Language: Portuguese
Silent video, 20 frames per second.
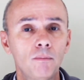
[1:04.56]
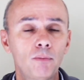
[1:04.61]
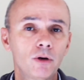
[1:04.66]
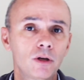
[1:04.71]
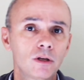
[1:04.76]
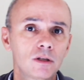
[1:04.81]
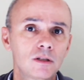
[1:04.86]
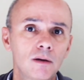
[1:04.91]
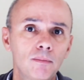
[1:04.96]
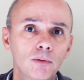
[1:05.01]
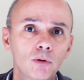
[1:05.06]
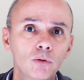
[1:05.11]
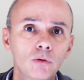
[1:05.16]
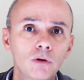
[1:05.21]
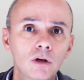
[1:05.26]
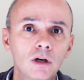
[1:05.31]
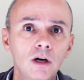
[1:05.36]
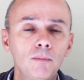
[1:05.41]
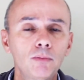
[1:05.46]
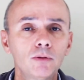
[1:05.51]
por exemplo, no
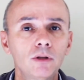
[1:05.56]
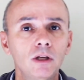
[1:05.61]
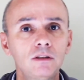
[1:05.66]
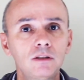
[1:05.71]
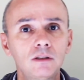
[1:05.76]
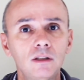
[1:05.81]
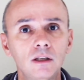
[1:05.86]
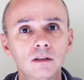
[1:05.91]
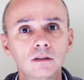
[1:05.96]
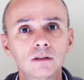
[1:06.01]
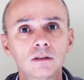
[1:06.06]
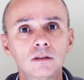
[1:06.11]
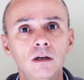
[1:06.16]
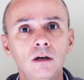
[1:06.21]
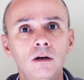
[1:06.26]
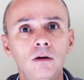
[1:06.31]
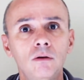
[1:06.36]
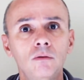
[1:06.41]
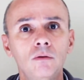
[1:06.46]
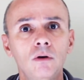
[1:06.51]
campo da
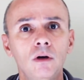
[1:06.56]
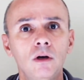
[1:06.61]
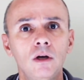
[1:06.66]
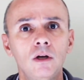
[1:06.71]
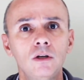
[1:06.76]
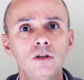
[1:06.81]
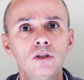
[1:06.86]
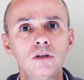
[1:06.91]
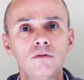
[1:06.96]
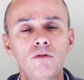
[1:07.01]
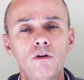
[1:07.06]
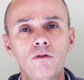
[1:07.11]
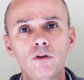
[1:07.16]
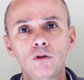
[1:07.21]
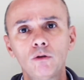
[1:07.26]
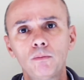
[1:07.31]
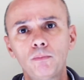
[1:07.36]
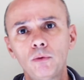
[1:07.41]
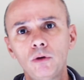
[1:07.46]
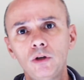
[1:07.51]
extensão,
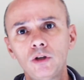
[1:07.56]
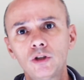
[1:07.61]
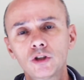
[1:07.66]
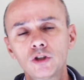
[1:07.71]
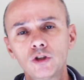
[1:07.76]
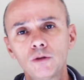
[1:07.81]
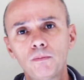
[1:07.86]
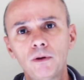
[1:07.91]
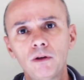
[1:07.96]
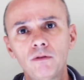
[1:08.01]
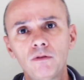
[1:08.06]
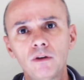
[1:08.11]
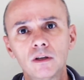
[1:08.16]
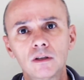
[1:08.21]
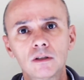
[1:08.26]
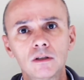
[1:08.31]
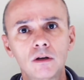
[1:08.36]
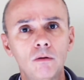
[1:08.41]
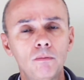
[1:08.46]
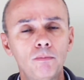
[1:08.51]
desenvolvendo políticas de
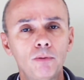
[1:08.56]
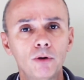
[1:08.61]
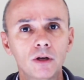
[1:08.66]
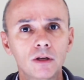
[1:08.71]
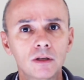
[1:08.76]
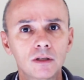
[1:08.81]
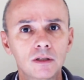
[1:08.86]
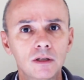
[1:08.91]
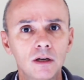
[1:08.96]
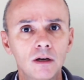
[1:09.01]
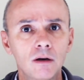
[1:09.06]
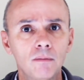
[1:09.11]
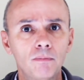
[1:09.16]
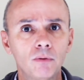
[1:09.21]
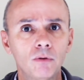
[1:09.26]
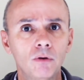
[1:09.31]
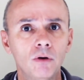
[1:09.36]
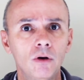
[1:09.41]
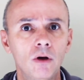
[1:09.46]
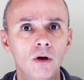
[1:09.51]
prevenção, por
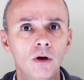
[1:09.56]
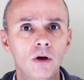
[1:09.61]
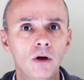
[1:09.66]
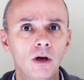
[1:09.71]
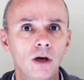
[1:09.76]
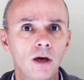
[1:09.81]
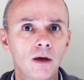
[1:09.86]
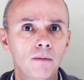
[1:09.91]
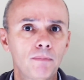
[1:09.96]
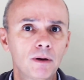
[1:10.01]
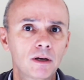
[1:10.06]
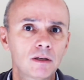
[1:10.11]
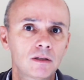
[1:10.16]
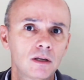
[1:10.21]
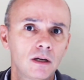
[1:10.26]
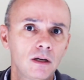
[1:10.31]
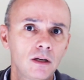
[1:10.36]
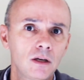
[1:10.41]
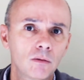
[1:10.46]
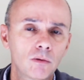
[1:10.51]
exemplo, em
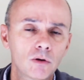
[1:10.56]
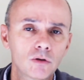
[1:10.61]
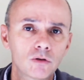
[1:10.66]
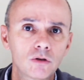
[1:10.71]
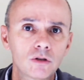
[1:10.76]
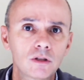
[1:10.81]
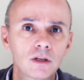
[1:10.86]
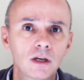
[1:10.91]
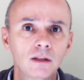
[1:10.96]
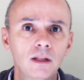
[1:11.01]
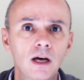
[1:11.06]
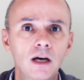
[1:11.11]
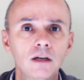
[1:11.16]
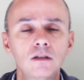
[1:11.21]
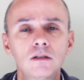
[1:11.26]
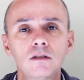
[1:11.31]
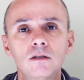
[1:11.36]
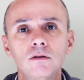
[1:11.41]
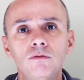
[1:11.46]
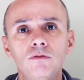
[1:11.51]
parceria com a
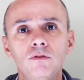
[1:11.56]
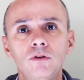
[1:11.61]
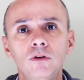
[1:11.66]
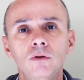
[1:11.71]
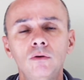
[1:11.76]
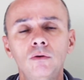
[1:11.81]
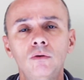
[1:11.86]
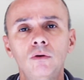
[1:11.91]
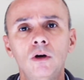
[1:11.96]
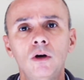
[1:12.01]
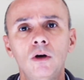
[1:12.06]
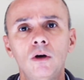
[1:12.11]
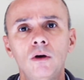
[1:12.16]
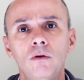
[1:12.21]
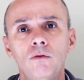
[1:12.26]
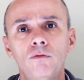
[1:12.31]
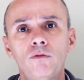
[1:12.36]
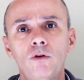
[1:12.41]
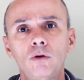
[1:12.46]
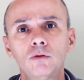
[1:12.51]
sociedade civil,
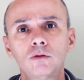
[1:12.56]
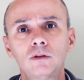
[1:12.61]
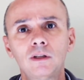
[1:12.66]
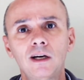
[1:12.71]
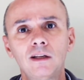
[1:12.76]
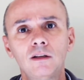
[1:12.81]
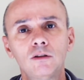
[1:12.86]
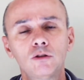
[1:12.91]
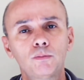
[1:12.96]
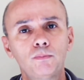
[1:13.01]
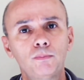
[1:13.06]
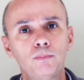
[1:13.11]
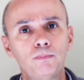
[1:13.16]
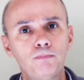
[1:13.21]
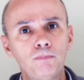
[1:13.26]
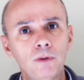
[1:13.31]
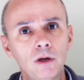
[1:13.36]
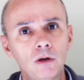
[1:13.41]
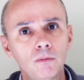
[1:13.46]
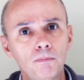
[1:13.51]
voltadas
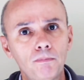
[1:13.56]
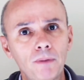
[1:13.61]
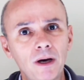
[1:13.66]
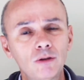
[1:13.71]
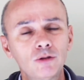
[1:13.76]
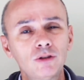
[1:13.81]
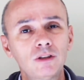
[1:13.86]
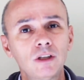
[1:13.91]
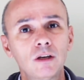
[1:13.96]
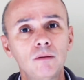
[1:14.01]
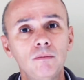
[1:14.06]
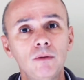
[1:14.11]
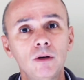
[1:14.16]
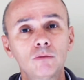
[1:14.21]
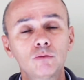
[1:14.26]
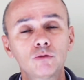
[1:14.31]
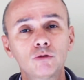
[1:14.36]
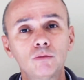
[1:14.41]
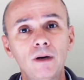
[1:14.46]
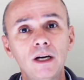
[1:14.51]
pelo, para os
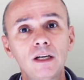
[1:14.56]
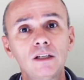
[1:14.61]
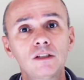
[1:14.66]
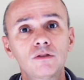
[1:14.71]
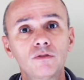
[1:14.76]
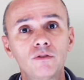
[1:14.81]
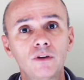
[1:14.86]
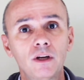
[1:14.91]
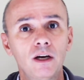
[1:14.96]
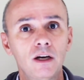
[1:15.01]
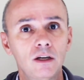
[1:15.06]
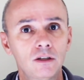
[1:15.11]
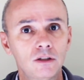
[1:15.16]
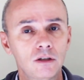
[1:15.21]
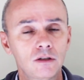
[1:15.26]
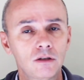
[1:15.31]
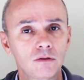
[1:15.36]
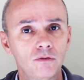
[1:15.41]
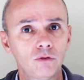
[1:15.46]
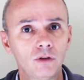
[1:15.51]
segmentos mais
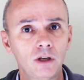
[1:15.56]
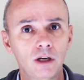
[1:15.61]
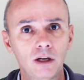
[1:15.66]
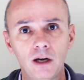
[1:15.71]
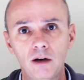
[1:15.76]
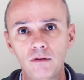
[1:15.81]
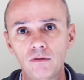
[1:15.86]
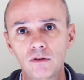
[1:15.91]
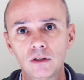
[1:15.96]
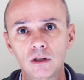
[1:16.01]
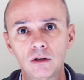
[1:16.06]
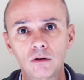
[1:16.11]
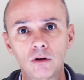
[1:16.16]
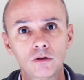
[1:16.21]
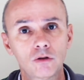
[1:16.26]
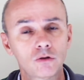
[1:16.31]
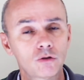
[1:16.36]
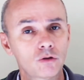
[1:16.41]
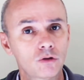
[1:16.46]
frágeis e vulneráveis da nossa